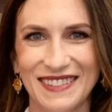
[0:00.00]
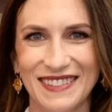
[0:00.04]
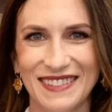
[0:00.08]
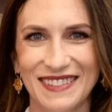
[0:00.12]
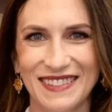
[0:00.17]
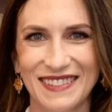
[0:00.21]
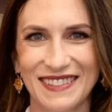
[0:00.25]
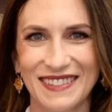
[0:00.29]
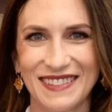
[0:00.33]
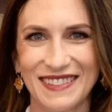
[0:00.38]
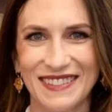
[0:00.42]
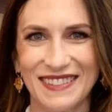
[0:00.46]
在只
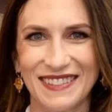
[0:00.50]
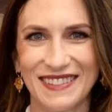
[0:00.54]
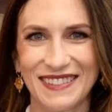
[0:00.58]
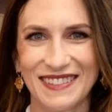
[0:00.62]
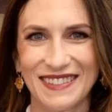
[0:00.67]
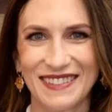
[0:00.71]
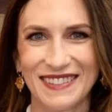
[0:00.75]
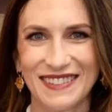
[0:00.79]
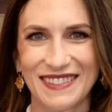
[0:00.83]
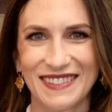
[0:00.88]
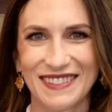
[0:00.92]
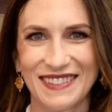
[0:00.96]
有三十
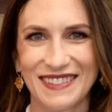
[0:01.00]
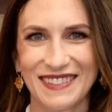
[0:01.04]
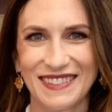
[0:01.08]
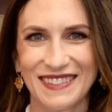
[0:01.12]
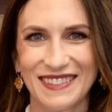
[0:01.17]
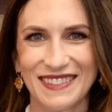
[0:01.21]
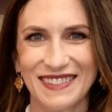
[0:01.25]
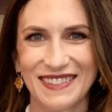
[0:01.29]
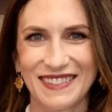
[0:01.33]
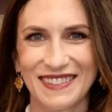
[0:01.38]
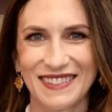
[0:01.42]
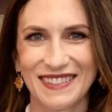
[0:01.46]
五岁，比
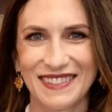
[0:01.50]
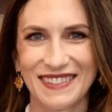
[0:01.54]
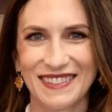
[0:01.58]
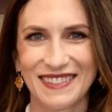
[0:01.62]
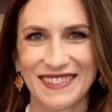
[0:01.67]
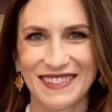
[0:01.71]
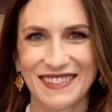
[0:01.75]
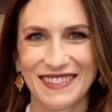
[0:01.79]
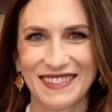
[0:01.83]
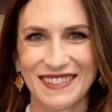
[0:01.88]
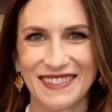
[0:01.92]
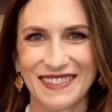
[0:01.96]
我还
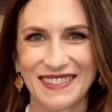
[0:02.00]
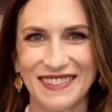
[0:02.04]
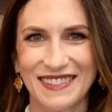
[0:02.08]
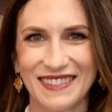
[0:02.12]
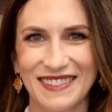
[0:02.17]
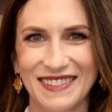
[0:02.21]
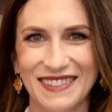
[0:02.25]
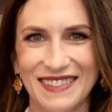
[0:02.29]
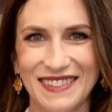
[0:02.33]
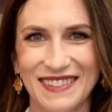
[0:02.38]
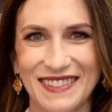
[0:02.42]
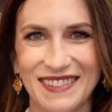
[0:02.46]
小一岁。
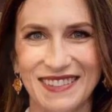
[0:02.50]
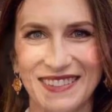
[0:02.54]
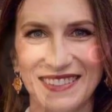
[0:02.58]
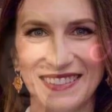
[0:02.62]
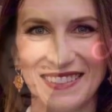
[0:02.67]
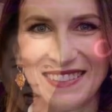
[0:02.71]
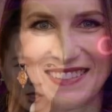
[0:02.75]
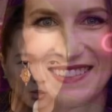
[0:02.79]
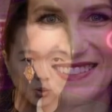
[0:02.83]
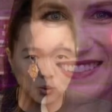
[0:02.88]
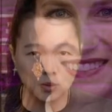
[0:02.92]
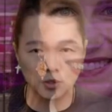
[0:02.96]

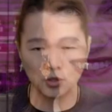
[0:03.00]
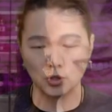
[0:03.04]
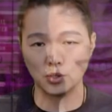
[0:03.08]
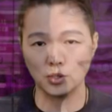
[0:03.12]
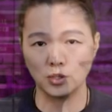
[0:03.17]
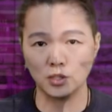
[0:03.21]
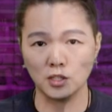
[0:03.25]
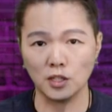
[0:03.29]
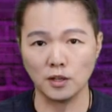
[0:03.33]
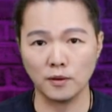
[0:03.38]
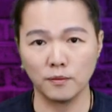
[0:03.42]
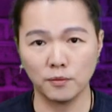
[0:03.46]
她做的
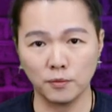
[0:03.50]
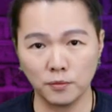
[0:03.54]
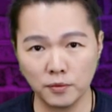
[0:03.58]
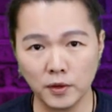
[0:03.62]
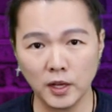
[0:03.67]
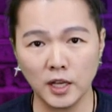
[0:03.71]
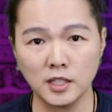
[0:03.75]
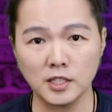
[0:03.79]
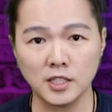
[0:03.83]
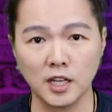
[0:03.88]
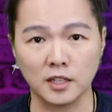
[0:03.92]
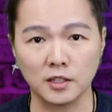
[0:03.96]
事情
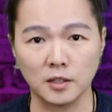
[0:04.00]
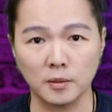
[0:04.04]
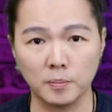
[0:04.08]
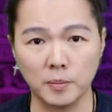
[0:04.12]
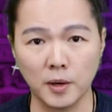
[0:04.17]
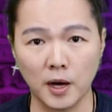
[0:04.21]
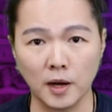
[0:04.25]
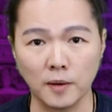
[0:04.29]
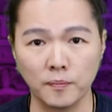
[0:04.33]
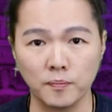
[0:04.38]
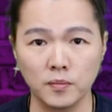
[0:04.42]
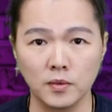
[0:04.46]
非常的
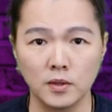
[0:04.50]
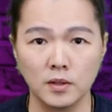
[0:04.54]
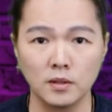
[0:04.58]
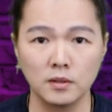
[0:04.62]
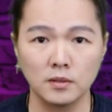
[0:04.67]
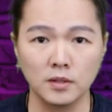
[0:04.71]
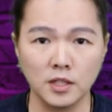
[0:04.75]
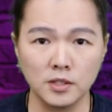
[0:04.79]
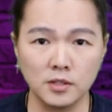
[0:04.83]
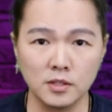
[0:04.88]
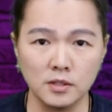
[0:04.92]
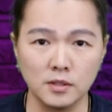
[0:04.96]
棒，
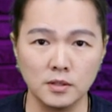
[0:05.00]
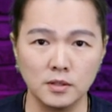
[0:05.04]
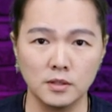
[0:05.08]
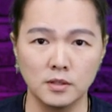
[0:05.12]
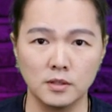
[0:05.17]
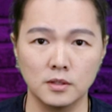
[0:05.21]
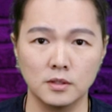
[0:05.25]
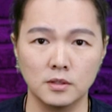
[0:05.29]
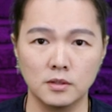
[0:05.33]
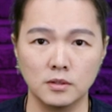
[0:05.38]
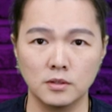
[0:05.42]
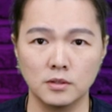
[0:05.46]
但是。
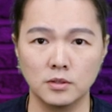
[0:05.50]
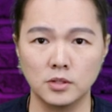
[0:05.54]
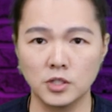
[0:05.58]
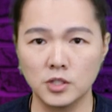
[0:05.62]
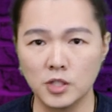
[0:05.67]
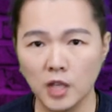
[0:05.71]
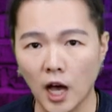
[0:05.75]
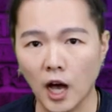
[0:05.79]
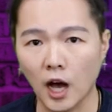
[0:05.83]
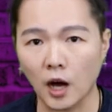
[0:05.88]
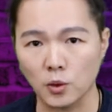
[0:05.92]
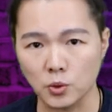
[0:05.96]
这
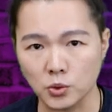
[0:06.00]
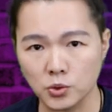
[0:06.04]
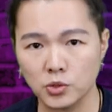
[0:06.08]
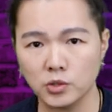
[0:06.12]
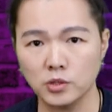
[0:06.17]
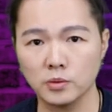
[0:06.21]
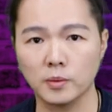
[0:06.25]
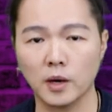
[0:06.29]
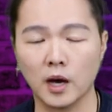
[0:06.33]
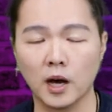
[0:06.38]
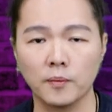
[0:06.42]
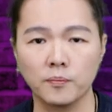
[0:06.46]
是好
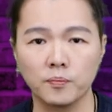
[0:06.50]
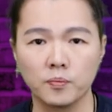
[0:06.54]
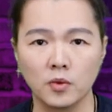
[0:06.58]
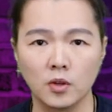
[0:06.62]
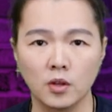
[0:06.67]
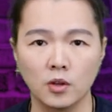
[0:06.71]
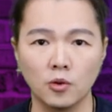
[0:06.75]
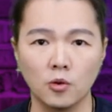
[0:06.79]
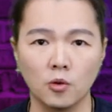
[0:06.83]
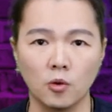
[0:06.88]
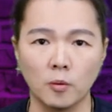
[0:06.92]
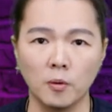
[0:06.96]
事吗？
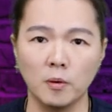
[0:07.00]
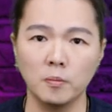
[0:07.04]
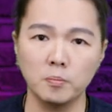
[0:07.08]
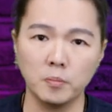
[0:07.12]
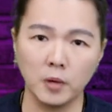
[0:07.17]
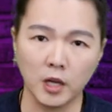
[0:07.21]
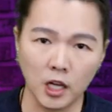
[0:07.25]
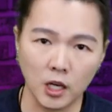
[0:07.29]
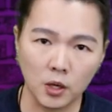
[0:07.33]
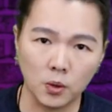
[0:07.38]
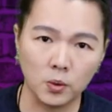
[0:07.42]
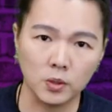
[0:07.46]
我们
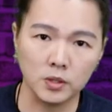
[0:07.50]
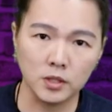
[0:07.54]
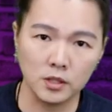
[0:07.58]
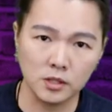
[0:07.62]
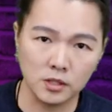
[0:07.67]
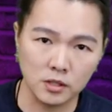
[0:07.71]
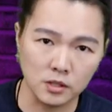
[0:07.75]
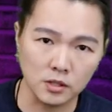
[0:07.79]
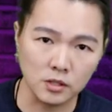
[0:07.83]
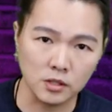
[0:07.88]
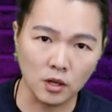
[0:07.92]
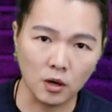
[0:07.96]
美国人的
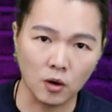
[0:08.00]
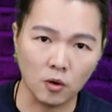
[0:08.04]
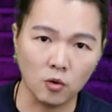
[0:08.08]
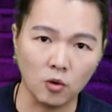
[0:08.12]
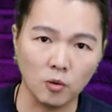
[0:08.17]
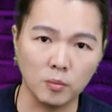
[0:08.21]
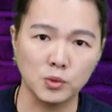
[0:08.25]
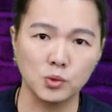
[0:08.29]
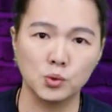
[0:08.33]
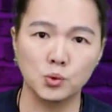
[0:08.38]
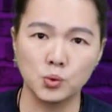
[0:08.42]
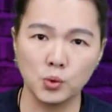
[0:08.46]
自由，
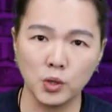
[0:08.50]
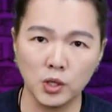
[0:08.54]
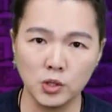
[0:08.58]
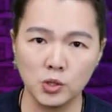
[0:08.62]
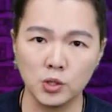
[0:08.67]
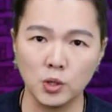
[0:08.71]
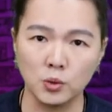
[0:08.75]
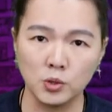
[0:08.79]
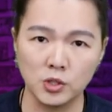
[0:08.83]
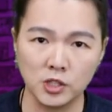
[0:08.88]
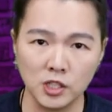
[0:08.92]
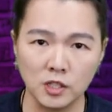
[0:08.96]
我们追
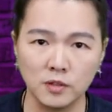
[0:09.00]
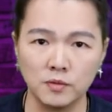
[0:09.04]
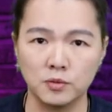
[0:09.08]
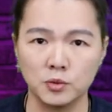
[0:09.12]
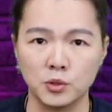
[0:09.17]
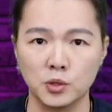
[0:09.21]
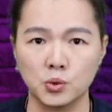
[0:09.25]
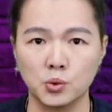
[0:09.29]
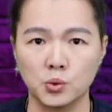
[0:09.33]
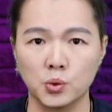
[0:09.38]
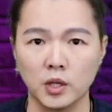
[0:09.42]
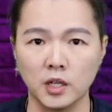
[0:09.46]
求幸
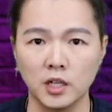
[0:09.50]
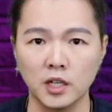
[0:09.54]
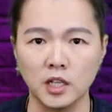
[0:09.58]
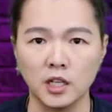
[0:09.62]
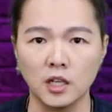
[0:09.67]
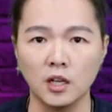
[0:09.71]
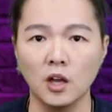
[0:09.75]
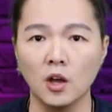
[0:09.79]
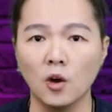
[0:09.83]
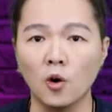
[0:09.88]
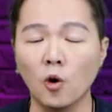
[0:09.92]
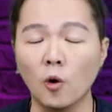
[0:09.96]
福的权
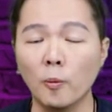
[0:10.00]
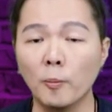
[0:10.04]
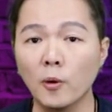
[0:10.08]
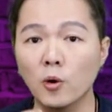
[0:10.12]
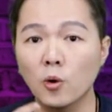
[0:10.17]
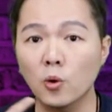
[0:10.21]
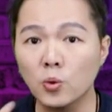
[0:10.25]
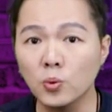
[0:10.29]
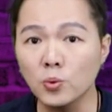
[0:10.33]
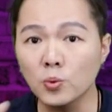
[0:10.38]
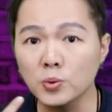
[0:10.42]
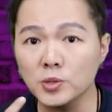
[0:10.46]
利，我们
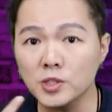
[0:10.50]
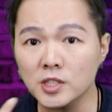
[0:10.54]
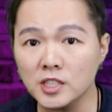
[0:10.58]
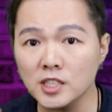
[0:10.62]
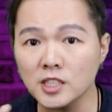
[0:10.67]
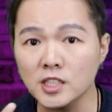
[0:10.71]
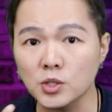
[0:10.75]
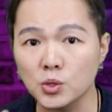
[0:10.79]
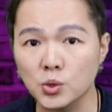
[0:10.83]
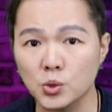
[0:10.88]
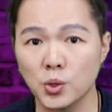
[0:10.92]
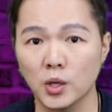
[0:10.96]
呼
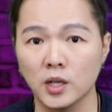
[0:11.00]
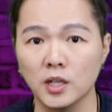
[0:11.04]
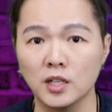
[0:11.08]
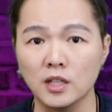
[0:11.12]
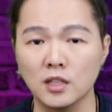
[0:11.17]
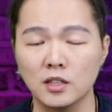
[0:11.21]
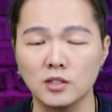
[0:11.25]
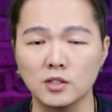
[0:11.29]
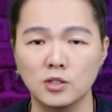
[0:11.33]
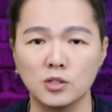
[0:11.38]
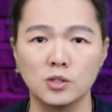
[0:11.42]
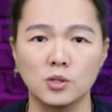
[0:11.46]
吸的权
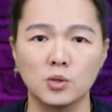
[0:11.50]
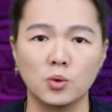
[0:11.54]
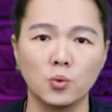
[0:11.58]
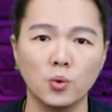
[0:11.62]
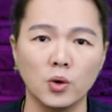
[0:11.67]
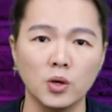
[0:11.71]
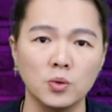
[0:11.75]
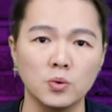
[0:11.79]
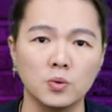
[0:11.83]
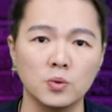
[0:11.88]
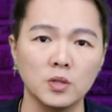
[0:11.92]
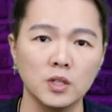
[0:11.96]
利，是
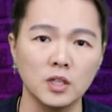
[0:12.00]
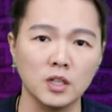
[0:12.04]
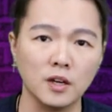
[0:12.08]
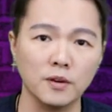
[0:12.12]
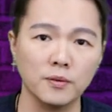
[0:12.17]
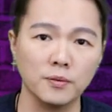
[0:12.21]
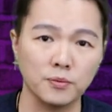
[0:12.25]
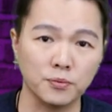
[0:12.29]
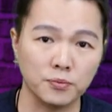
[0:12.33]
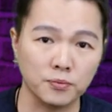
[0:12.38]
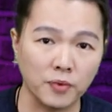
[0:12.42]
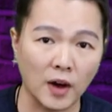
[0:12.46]
归于一
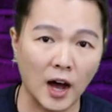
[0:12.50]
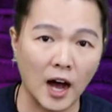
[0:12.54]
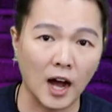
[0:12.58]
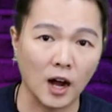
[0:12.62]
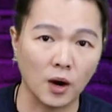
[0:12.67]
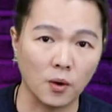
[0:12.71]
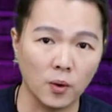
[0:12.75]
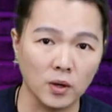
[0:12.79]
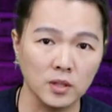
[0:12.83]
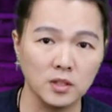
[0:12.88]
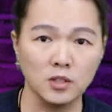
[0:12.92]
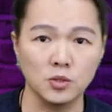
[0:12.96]
个
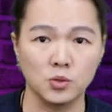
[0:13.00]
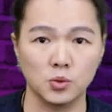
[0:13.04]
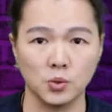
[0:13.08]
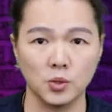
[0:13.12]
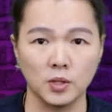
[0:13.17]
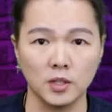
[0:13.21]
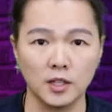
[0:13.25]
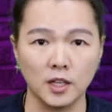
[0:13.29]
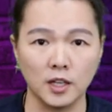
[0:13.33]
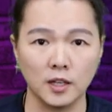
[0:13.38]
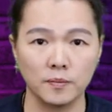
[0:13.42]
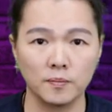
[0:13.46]
法官的
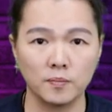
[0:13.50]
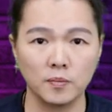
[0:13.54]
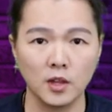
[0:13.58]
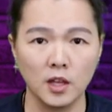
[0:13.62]
决定。